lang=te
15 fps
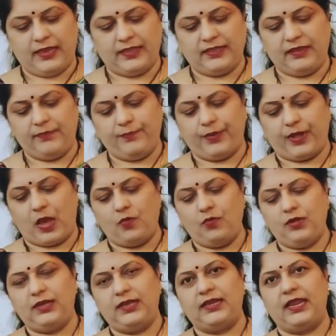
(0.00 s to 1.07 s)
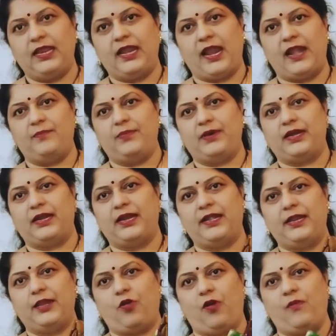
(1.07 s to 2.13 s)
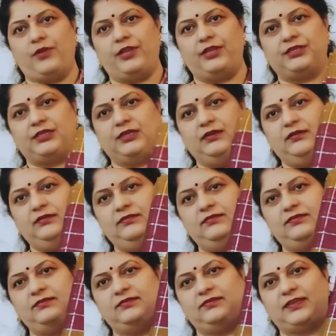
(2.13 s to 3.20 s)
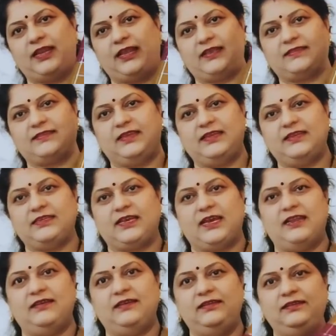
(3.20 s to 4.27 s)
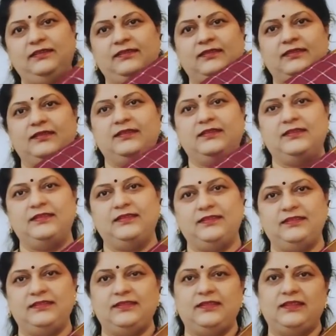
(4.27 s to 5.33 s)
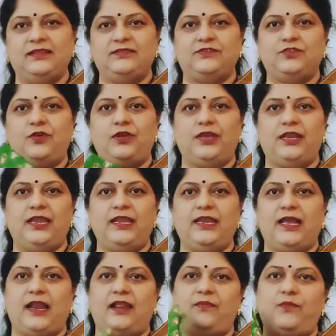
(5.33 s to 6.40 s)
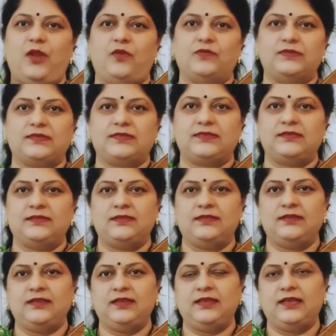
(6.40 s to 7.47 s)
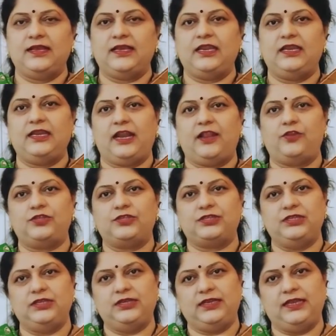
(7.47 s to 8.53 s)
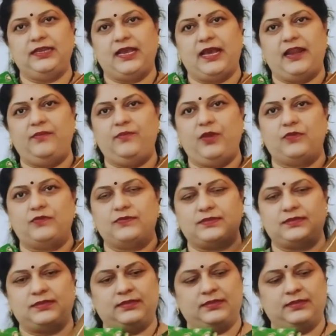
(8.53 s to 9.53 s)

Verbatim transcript: ఇది బ్రౌన్ గ్రీన్ అండ్ బర్గండి కాంబినేషన్ చాలా ఎక్సలెంట్ కలర్ సో గ్రీన్ కలర్ బ్లౌజ్ గ్రీన్ కలర్ వచ్చింది గ్రీన్ కలర్ బ్లౌజ్